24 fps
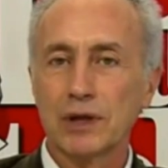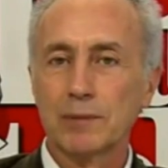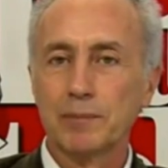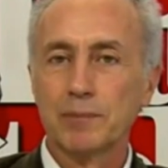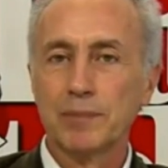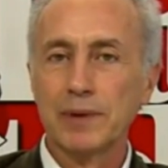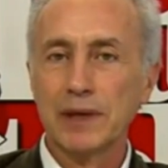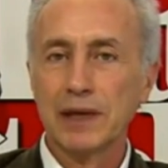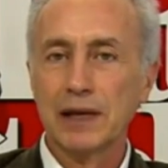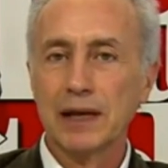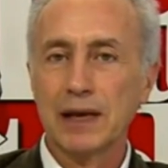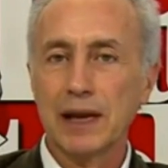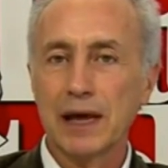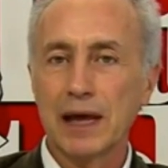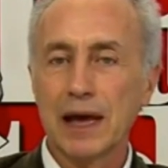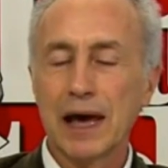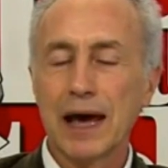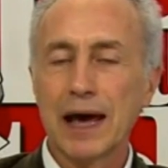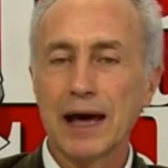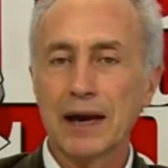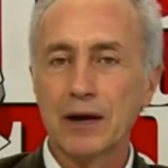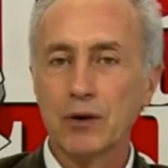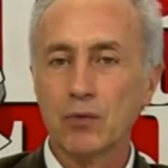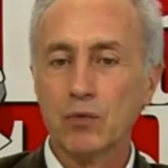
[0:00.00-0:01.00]
del PIL
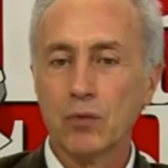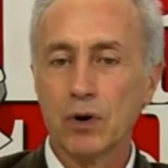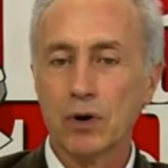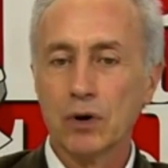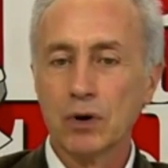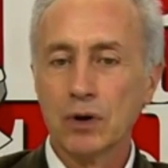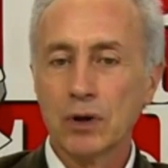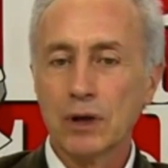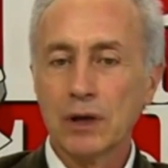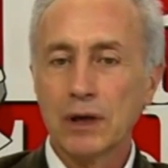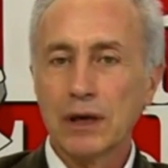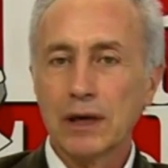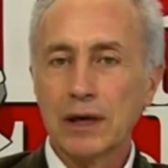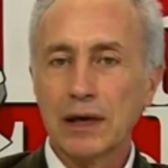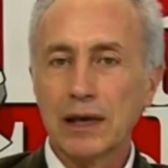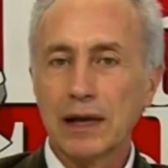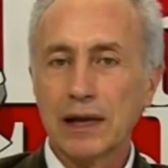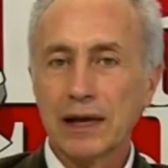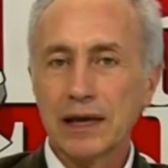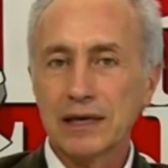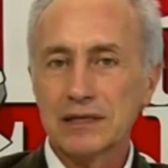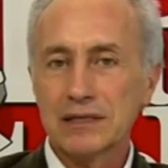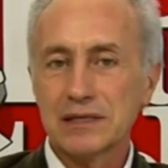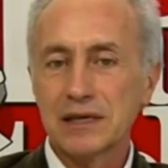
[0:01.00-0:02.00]
annuo
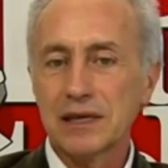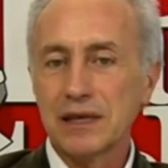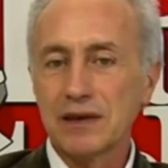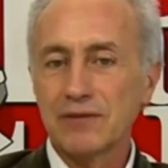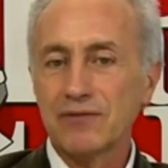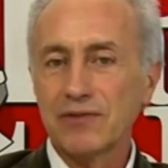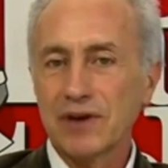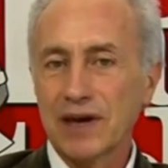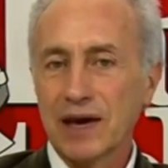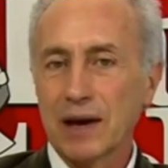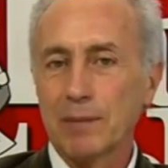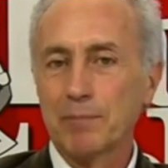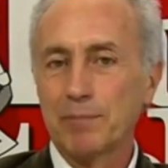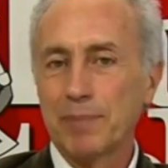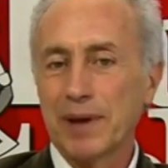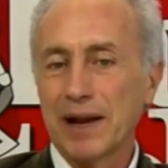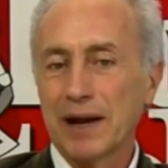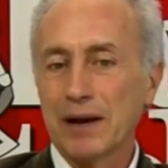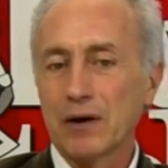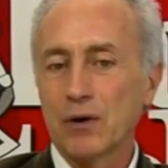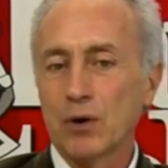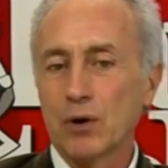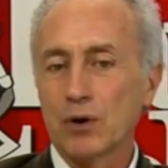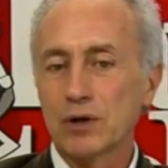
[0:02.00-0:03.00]
il che significa
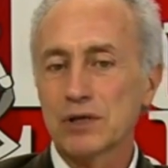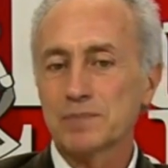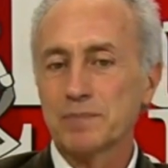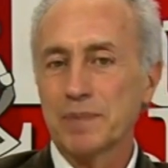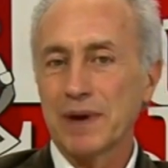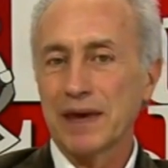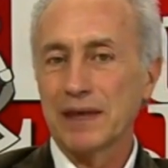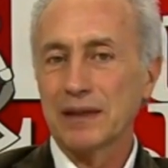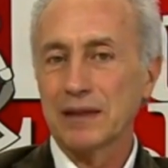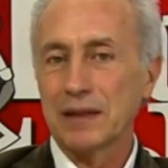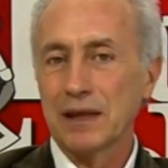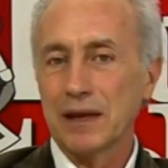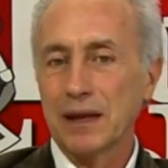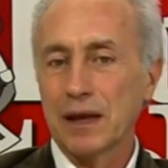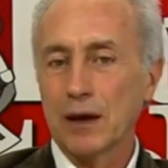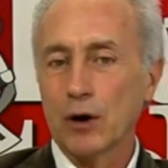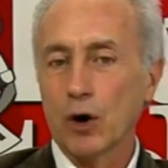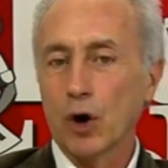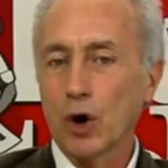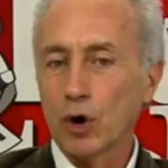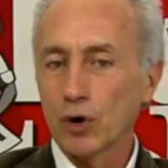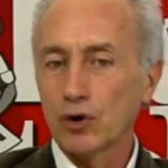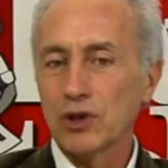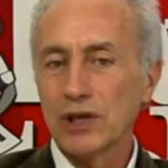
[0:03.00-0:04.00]
per noi spendere
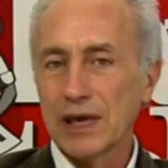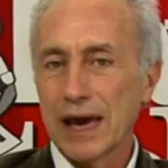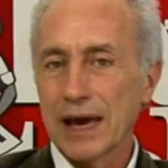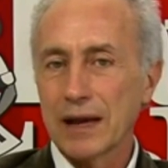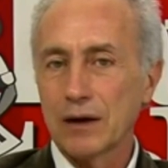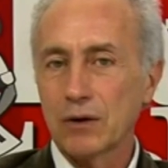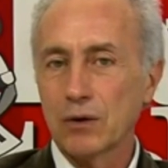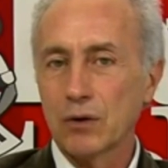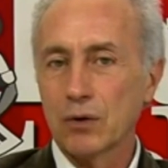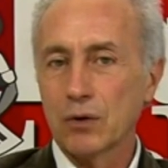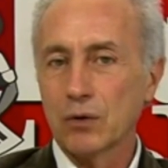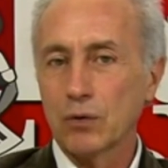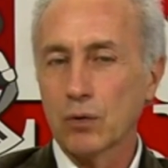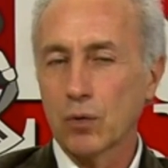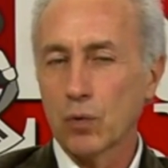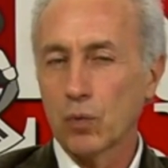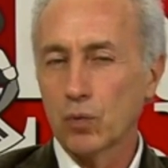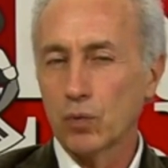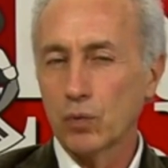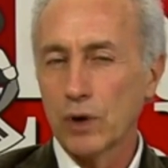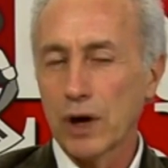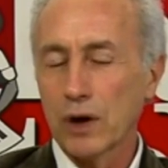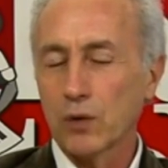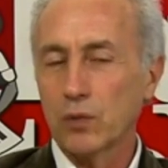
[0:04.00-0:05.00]
ogni
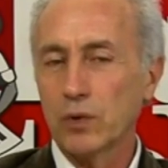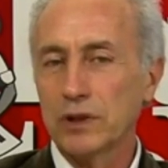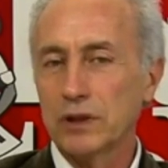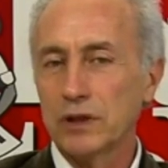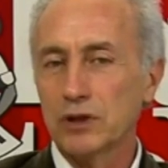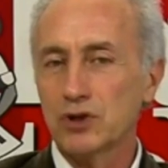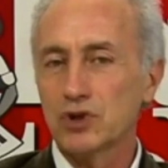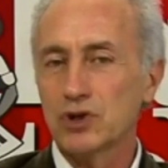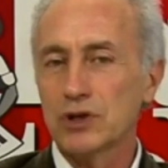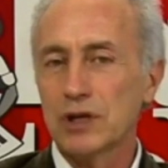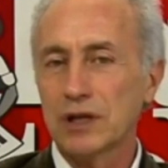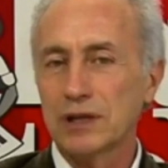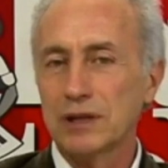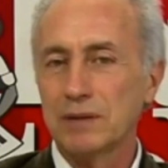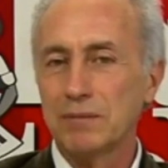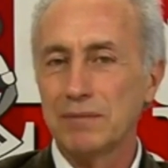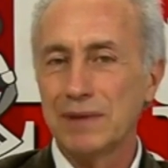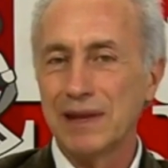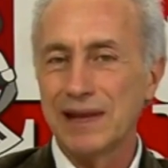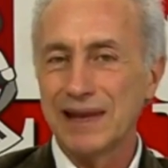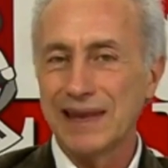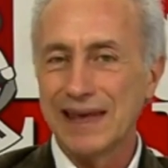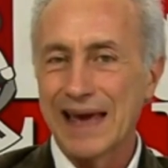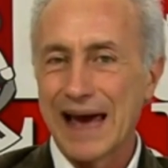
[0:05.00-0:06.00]
anno una quindicina di
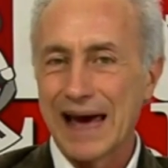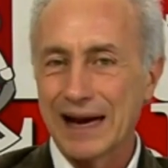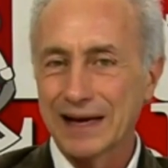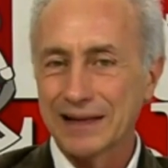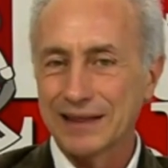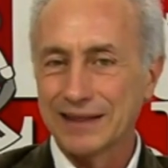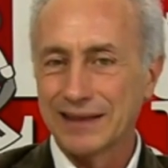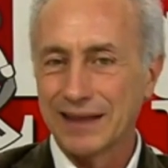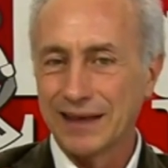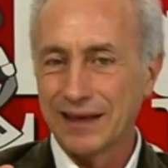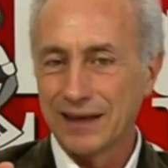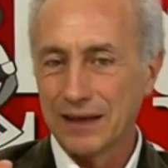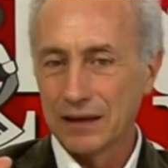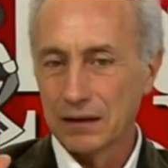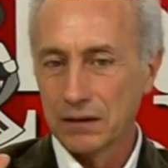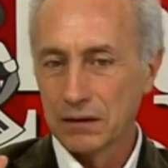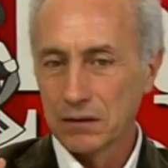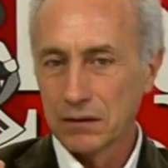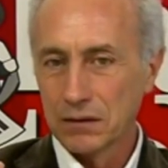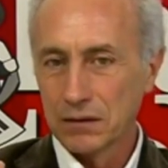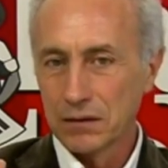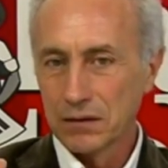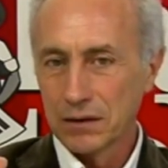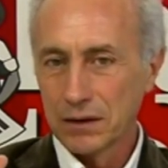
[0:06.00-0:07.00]
miliardi
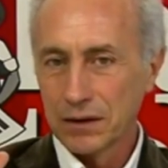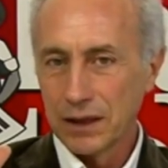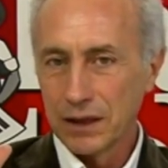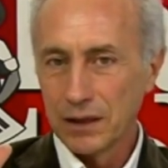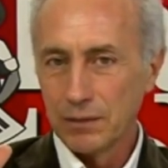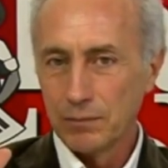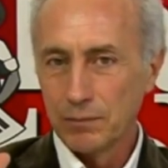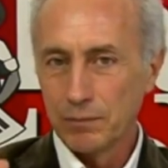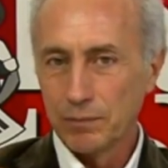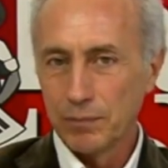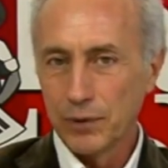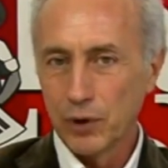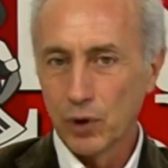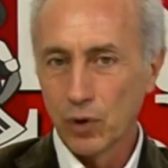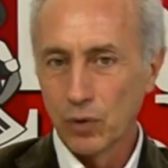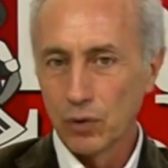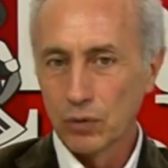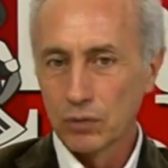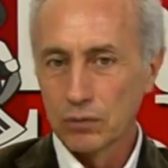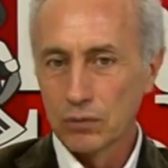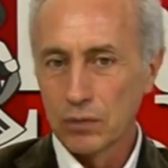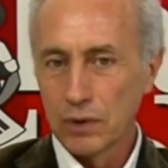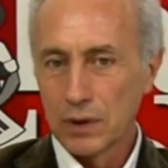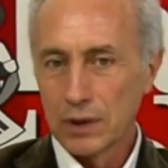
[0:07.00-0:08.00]
in
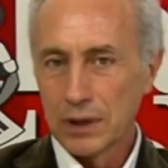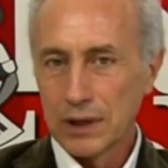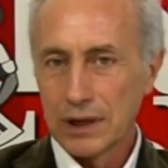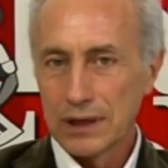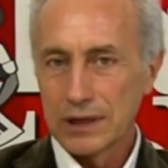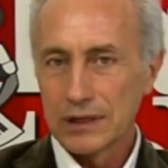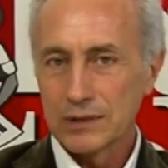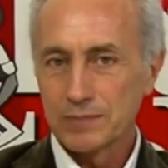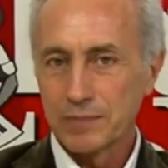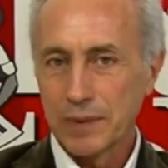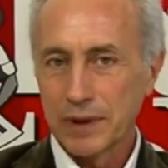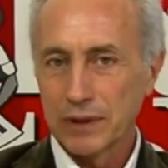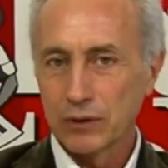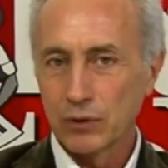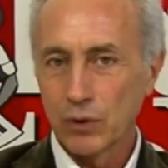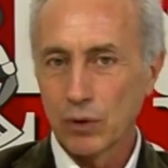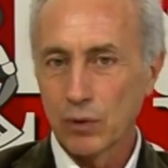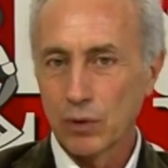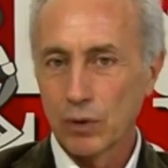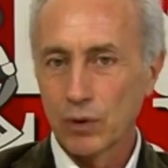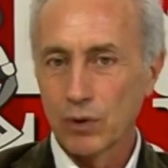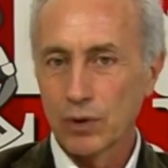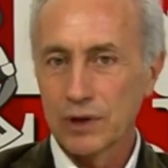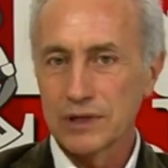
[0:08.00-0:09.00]
più rispetto
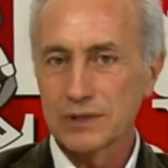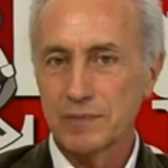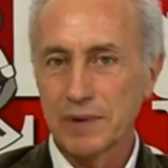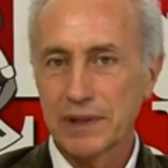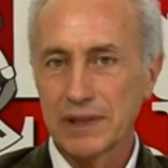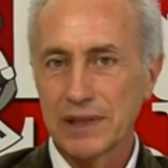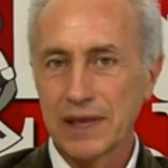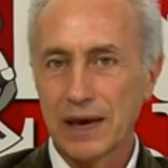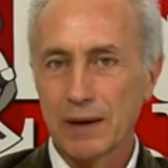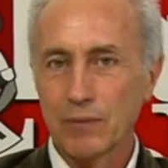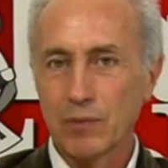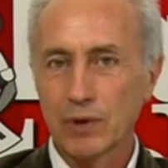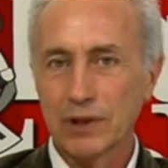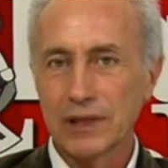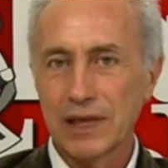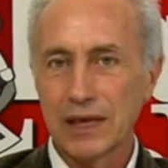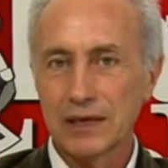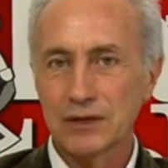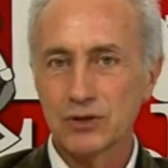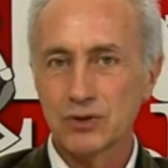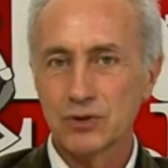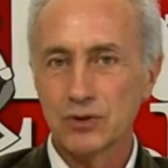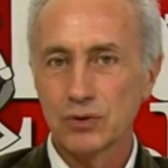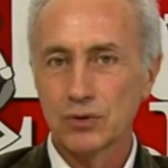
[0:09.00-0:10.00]
a quello che spendiamo
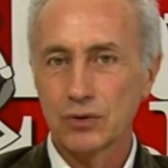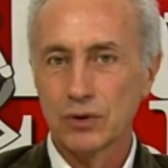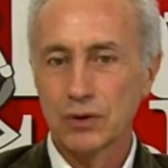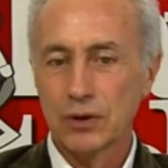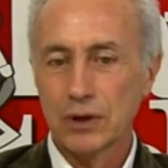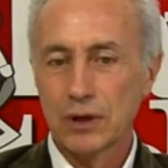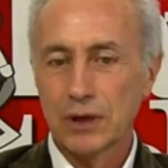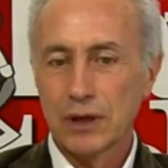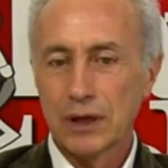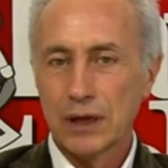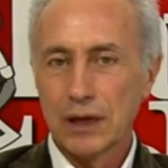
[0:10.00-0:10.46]
adesso.